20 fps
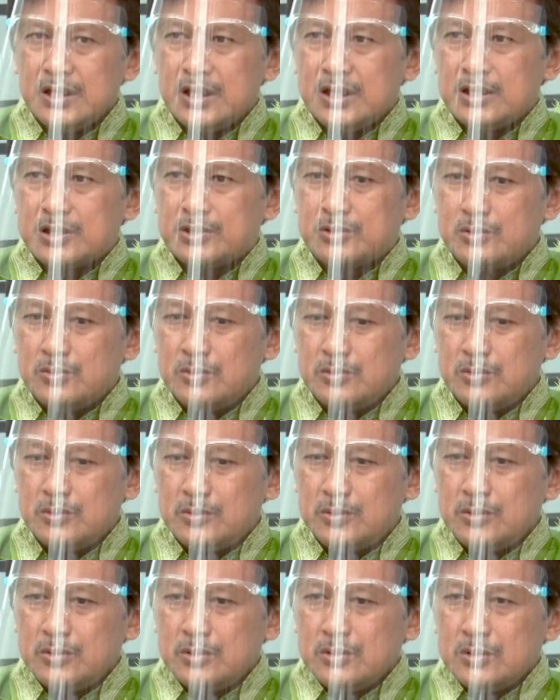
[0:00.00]
itu
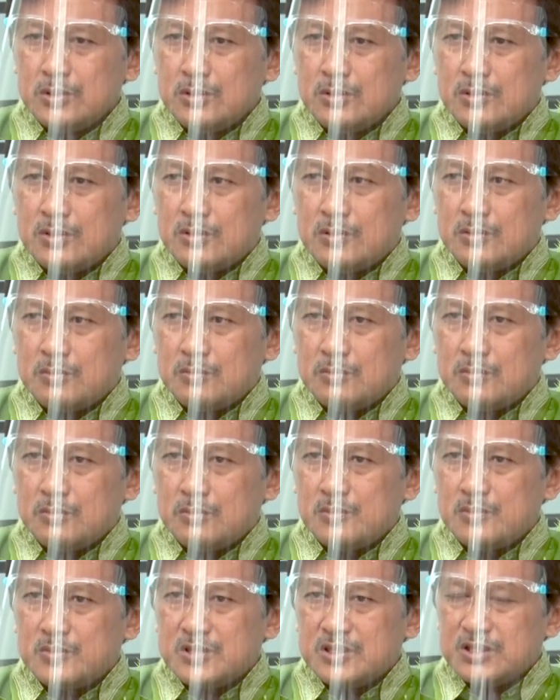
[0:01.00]
oh,
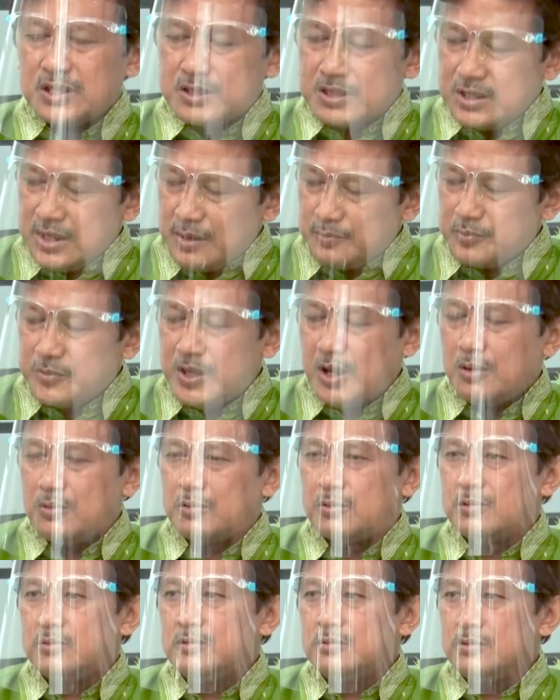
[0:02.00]
setiap
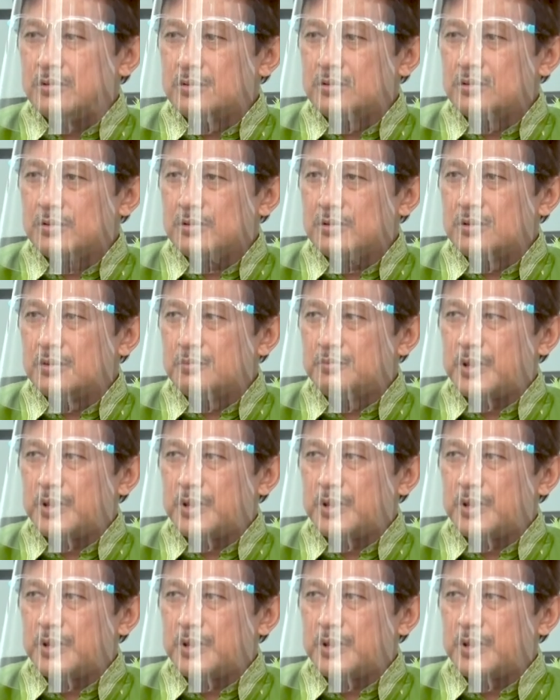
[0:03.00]
tahun hmm.